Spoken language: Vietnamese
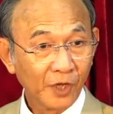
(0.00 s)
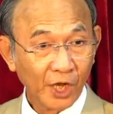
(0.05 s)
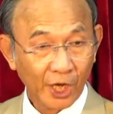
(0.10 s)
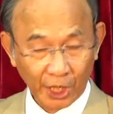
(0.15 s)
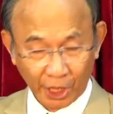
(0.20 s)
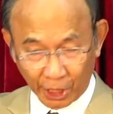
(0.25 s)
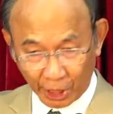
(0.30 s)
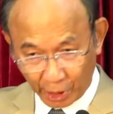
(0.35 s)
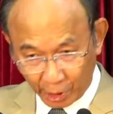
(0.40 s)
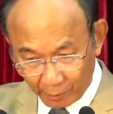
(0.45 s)

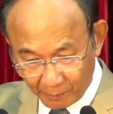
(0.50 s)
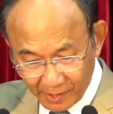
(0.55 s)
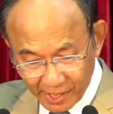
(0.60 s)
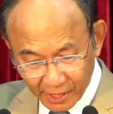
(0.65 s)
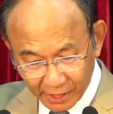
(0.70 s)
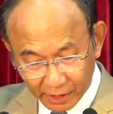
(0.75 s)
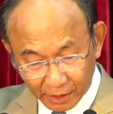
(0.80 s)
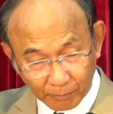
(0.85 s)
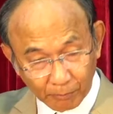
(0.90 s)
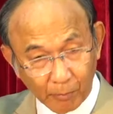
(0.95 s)
hiểu biết
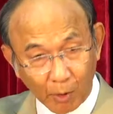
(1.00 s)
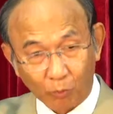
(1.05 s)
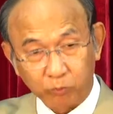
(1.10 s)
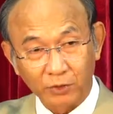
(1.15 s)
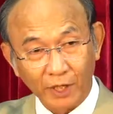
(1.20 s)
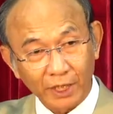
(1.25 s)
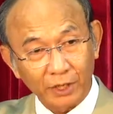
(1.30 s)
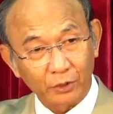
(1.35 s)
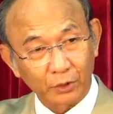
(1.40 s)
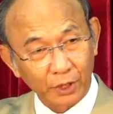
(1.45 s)
được mục
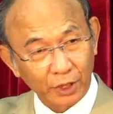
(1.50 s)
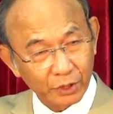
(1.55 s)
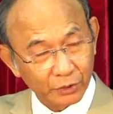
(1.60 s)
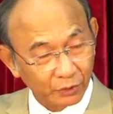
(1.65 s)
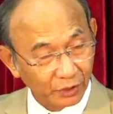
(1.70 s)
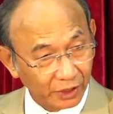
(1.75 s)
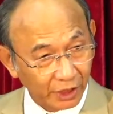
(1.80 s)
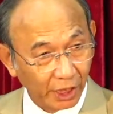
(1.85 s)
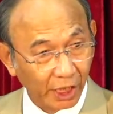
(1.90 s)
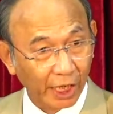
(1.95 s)
đích của Đức Chúa
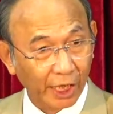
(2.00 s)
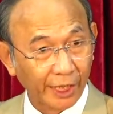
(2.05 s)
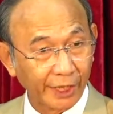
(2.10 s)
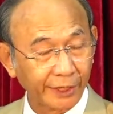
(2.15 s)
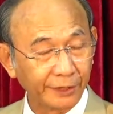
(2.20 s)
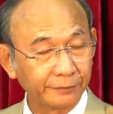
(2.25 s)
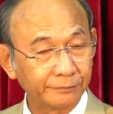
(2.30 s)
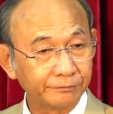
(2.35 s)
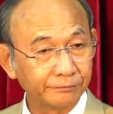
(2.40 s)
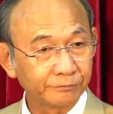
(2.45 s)
Trời,
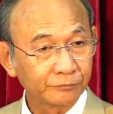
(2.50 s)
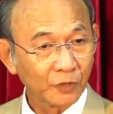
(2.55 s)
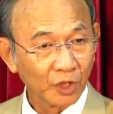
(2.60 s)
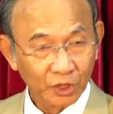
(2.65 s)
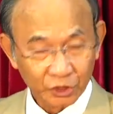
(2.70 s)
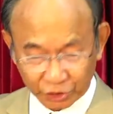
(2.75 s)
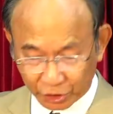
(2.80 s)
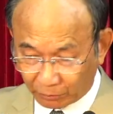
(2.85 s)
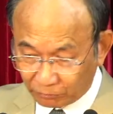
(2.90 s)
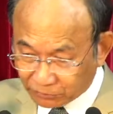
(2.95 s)

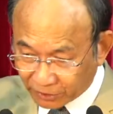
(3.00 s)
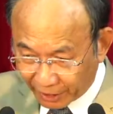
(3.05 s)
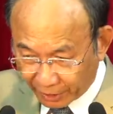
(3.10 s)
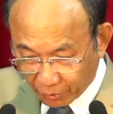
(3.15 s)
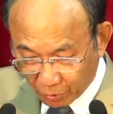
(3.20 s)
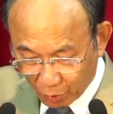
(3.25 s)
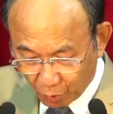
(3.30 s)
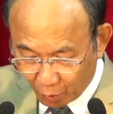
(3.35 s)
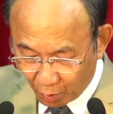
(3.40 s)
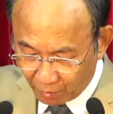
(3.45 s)
sống theo
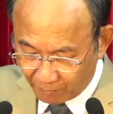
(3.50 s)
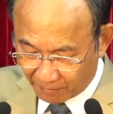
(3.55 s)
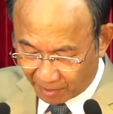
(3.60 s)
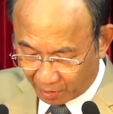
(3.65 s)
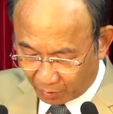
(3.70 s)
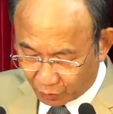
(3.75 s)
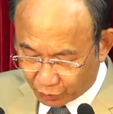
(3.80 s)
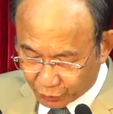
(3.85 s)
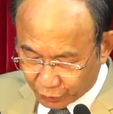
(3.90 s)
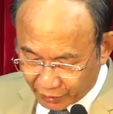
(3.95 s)
khuôn mẫu Chúa